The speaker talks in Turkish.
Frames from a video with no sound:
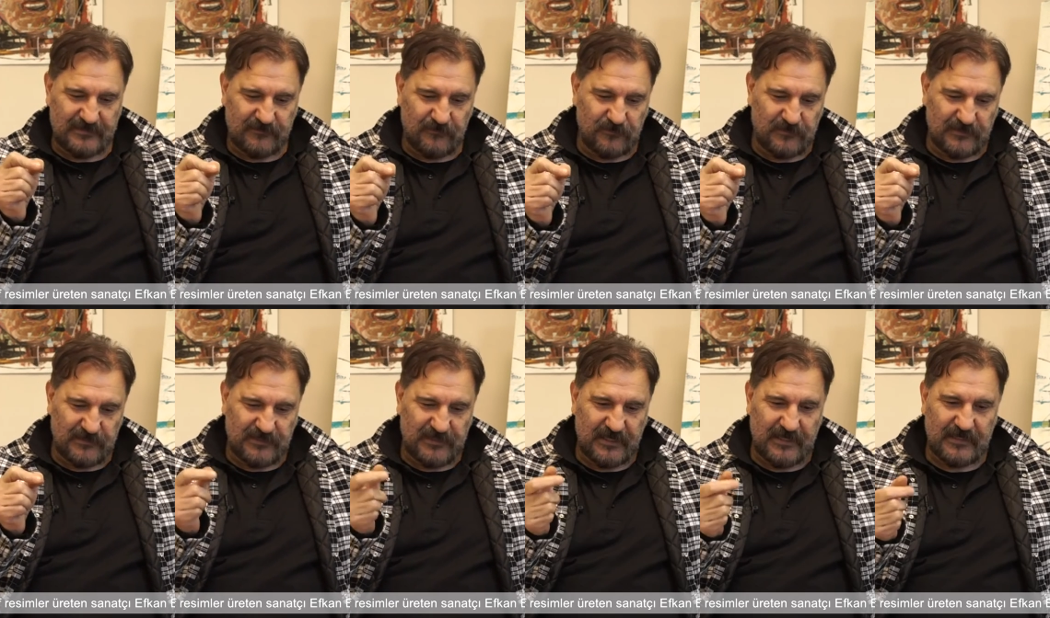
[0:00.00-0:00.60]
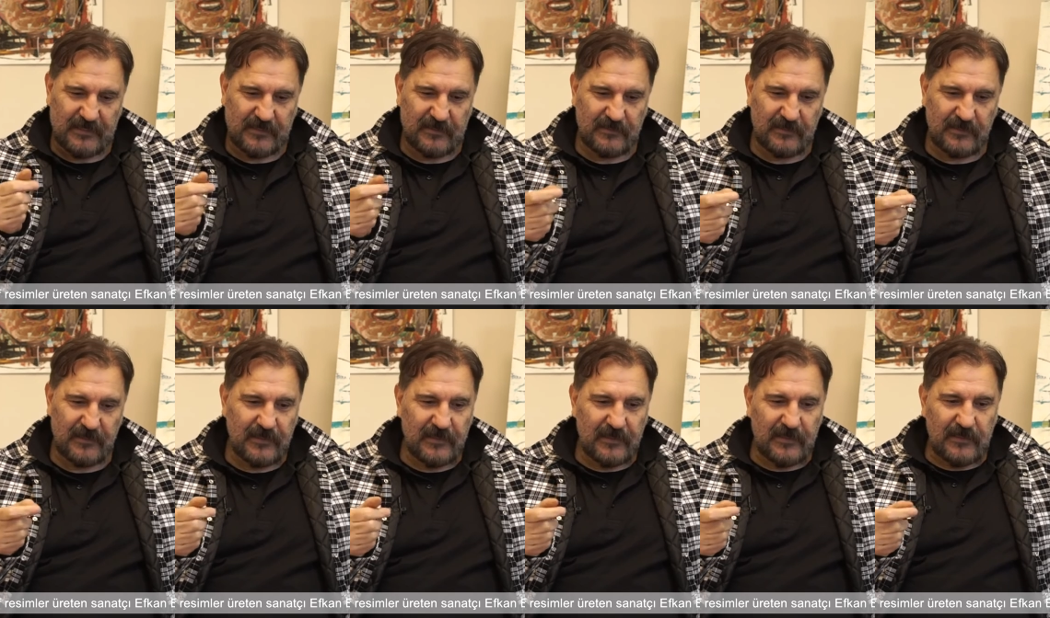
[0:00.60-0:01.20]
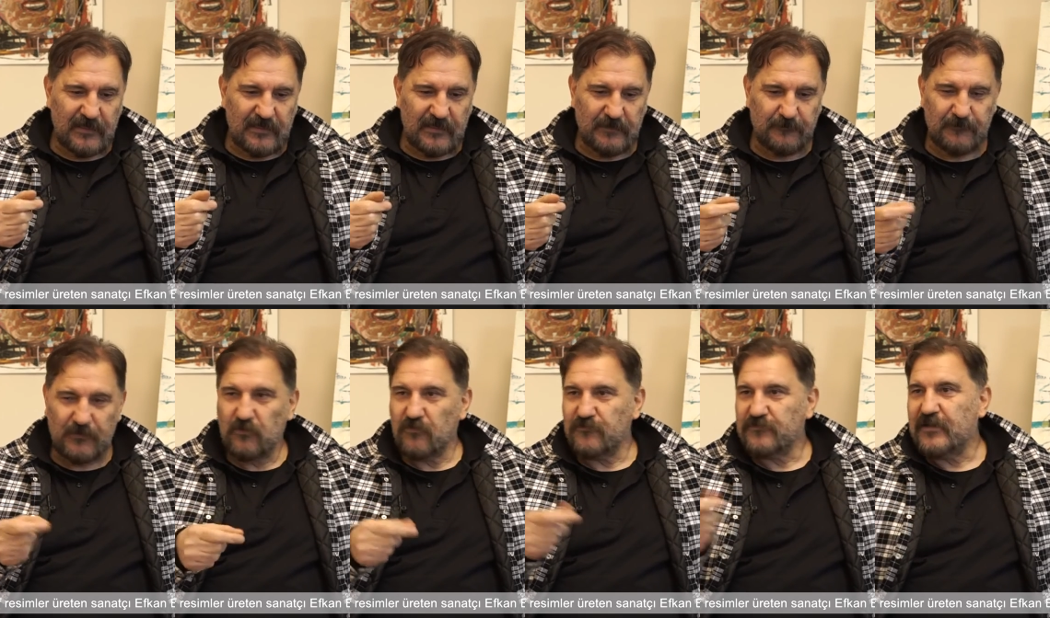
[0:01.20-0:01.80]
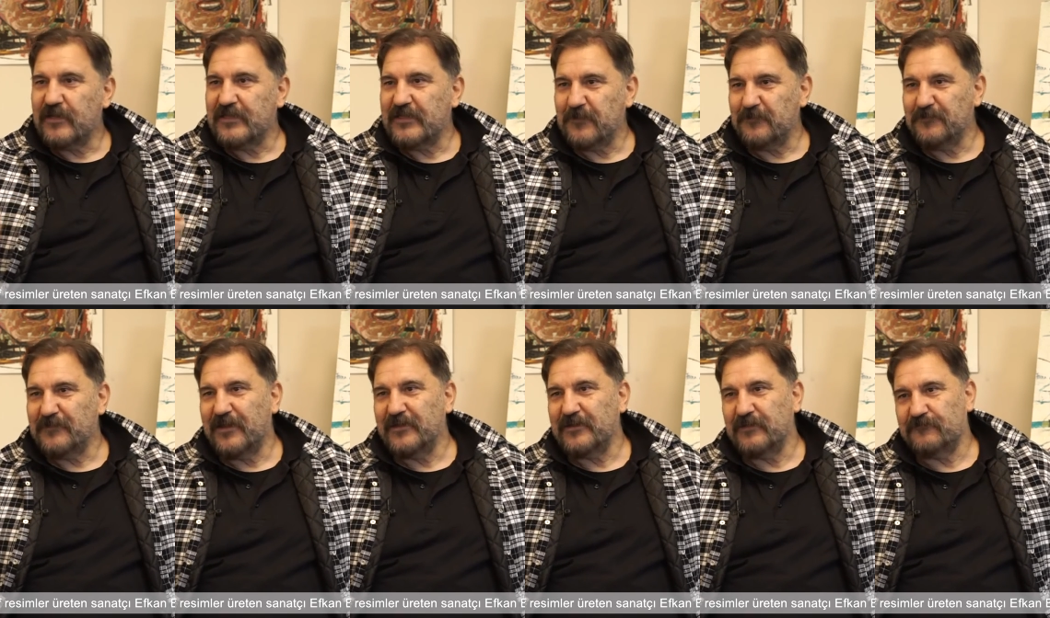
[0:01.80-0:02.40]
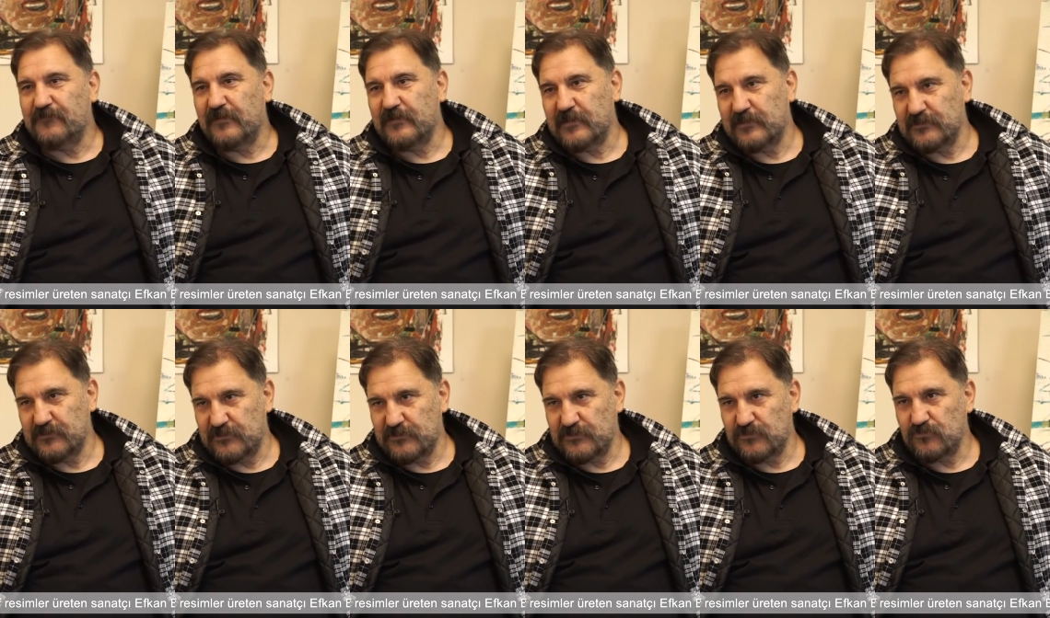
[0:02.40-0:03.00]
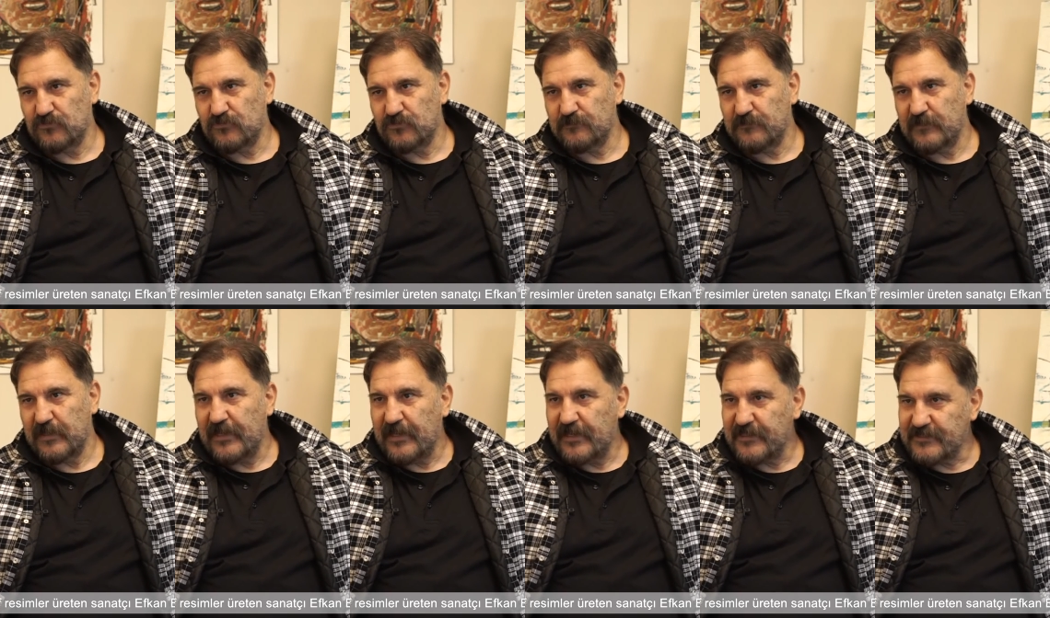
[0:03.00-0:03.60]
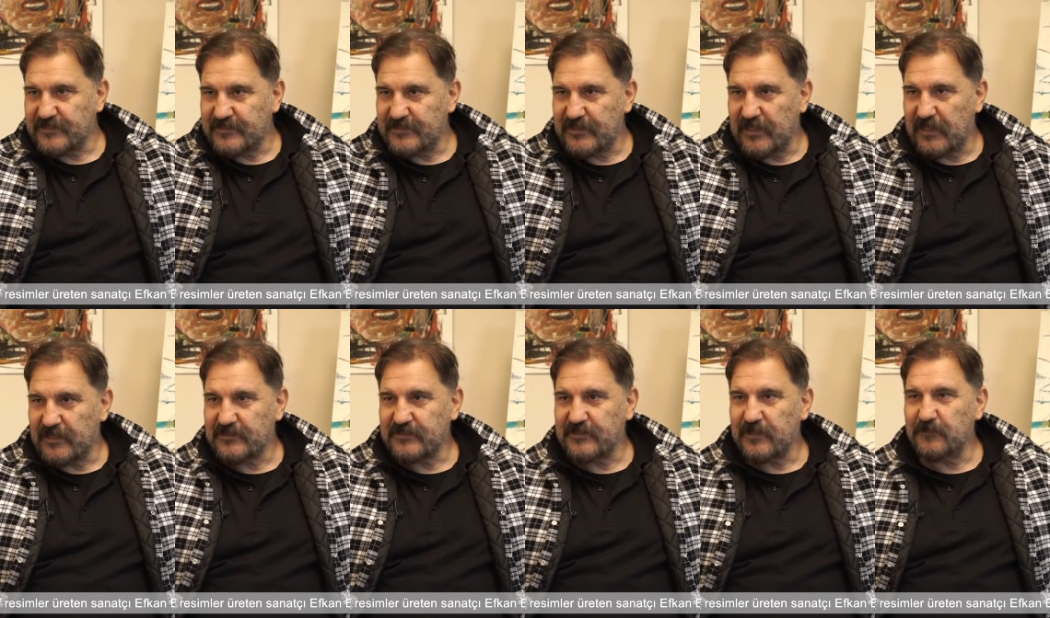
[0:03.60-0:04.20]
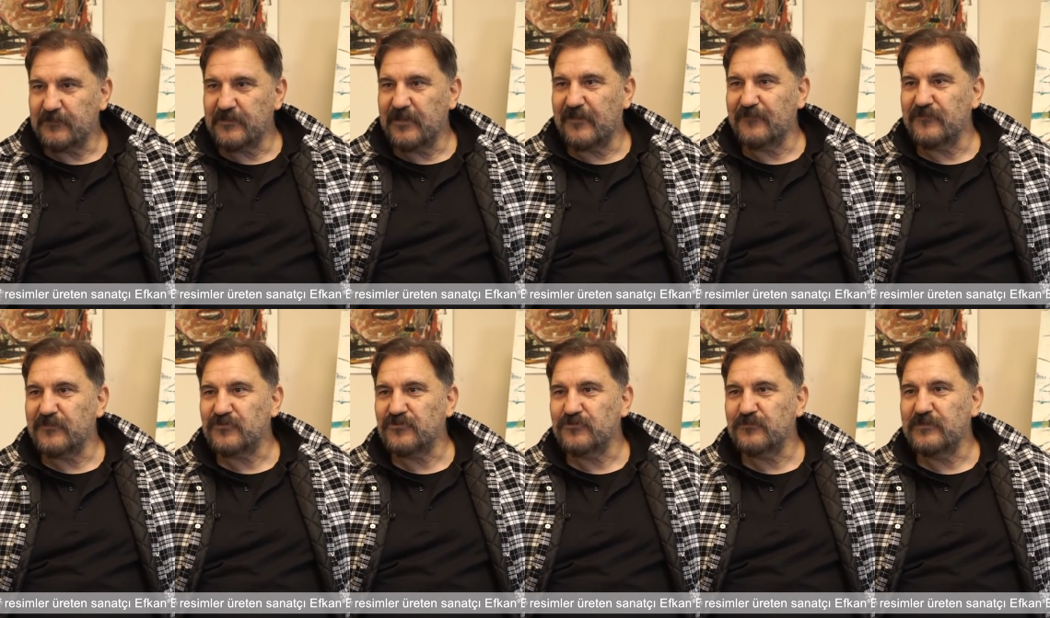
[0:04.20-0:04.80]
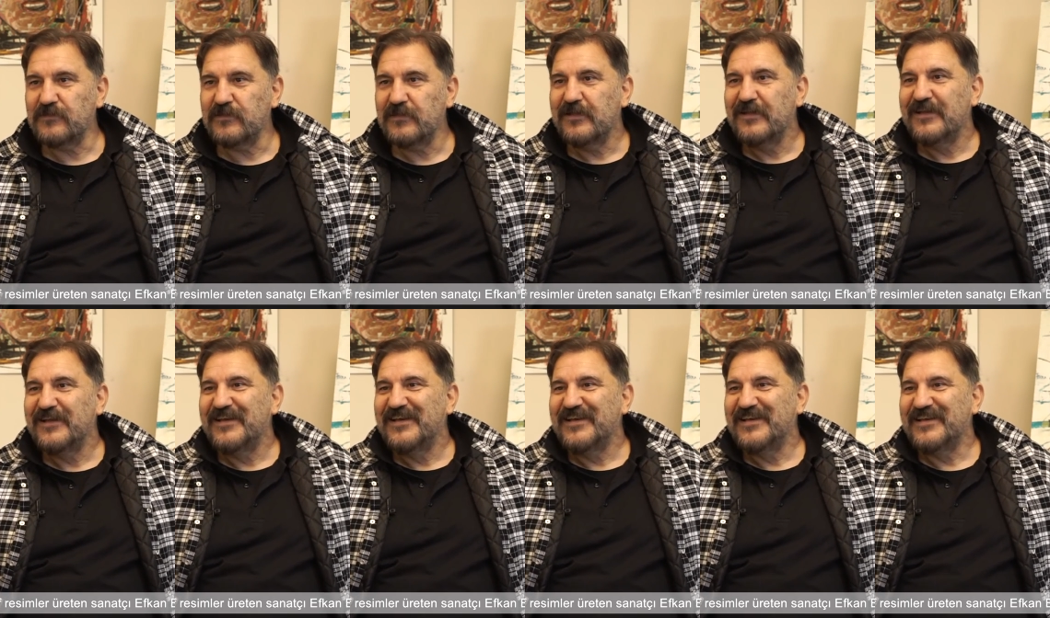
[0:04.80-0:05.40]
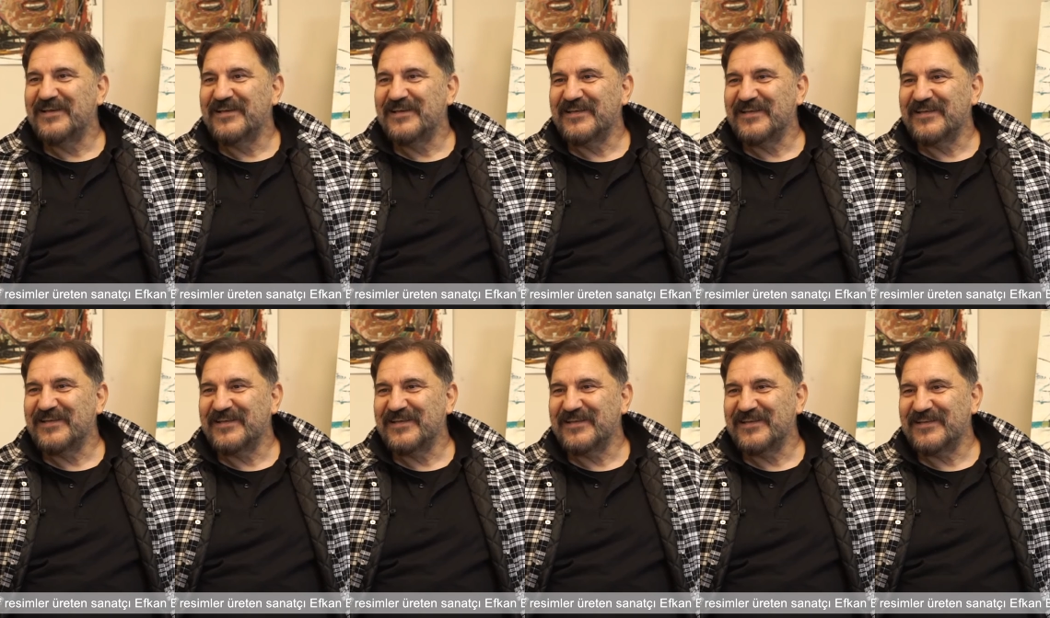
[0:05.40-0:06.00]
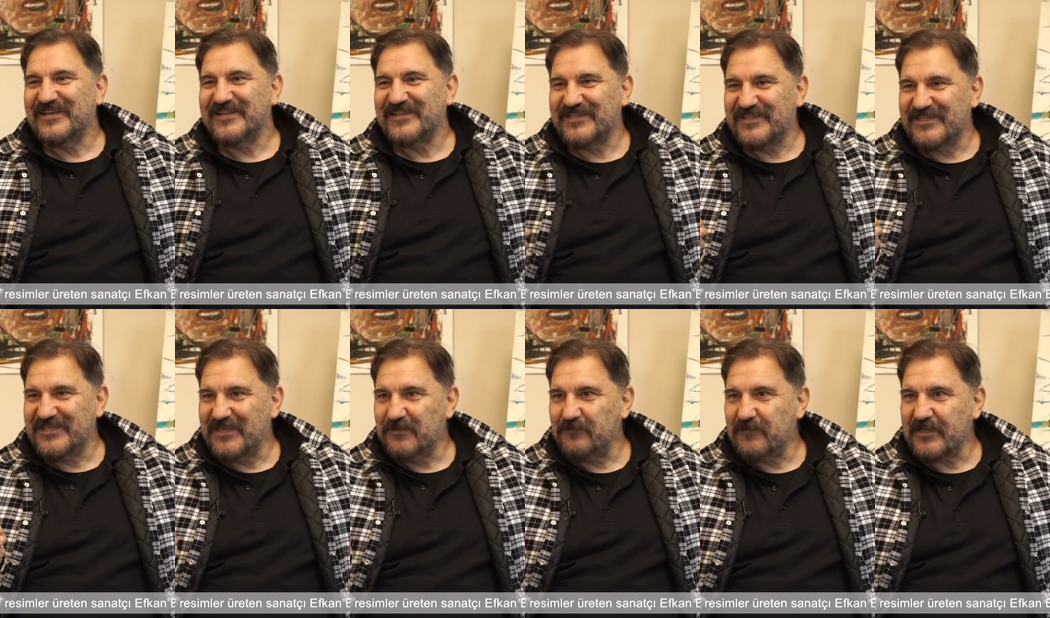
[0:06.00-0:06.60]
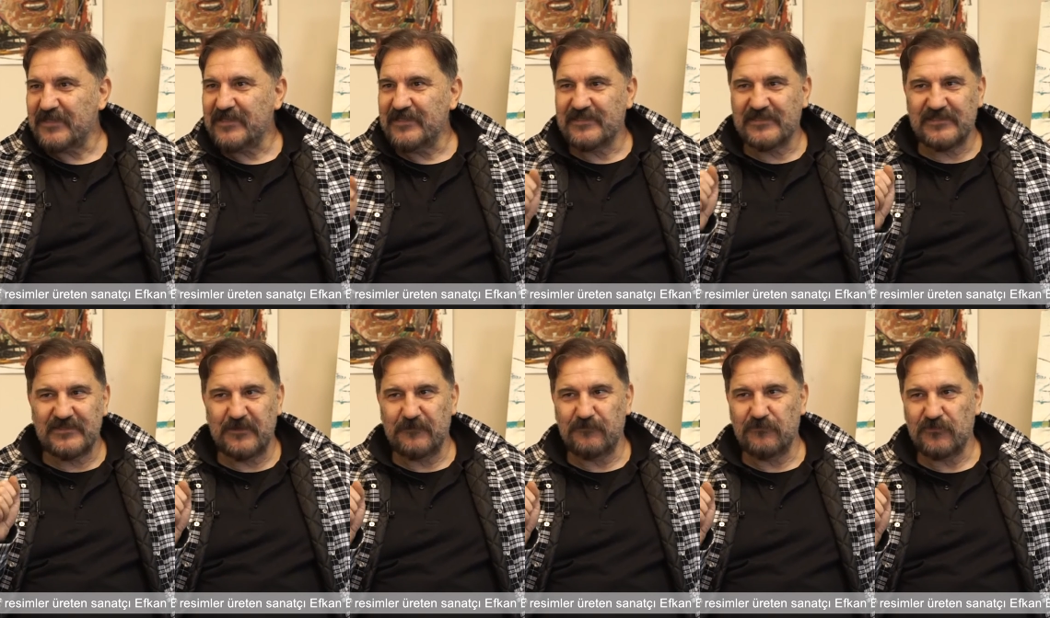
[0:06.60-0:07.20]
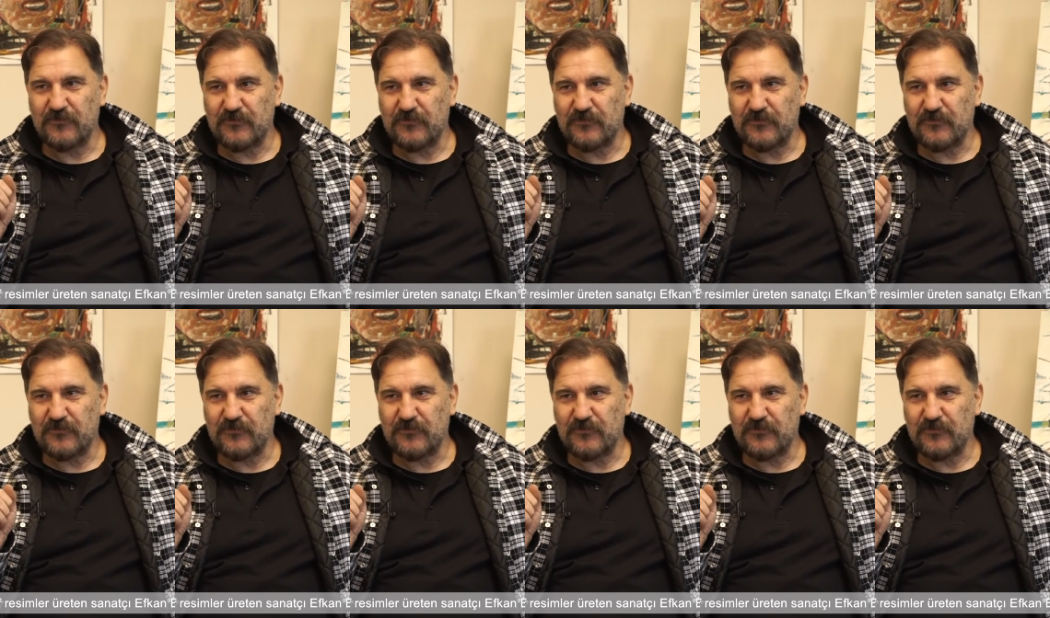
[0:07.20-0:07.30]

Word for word: o şeylerle, e, pilot kalemlerle falan çiziyorum. Eğer silersem yanlışımı hmm. e, silmek istemiyorum.